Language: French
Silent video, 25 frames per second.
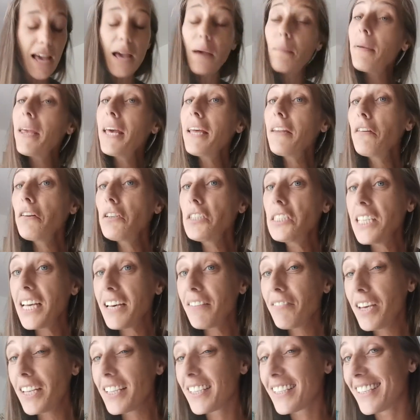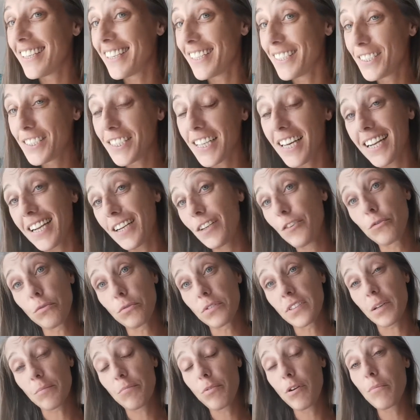Eh bien, notre serviette qui est sale,
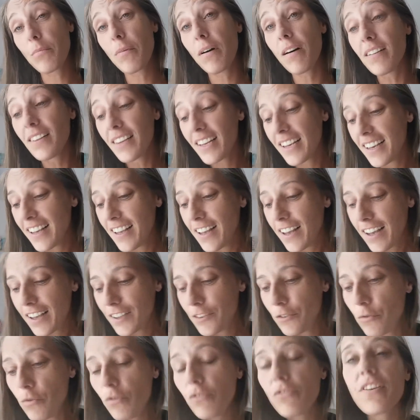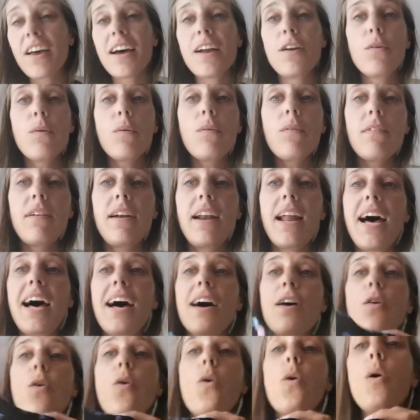tout simplement, nous allons
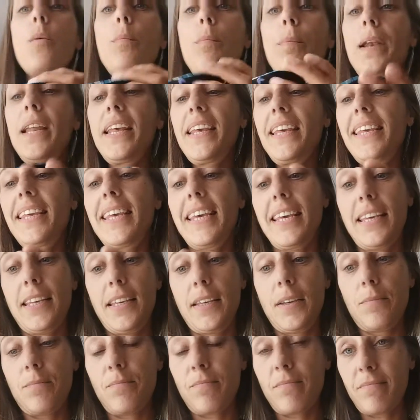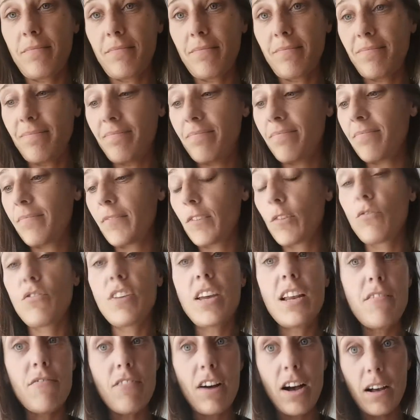la replier.
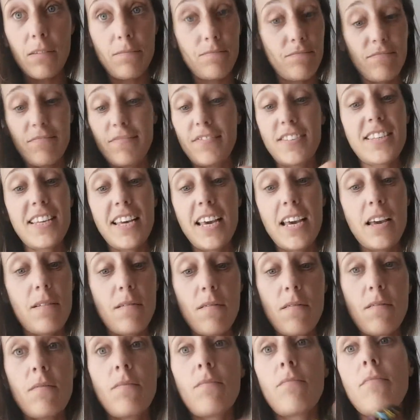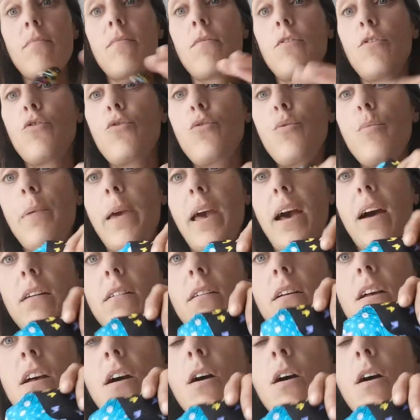Vous allez voir, c'est super.